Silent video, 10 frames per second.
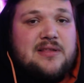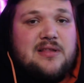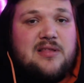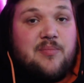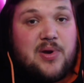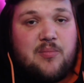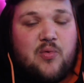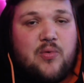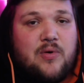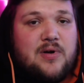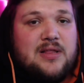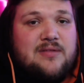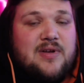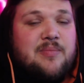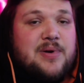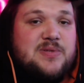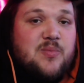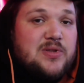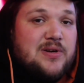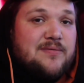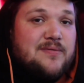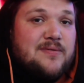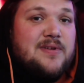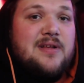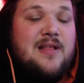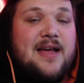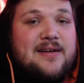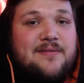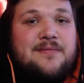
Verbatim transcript: напрямую от твоих просмотров и лайков.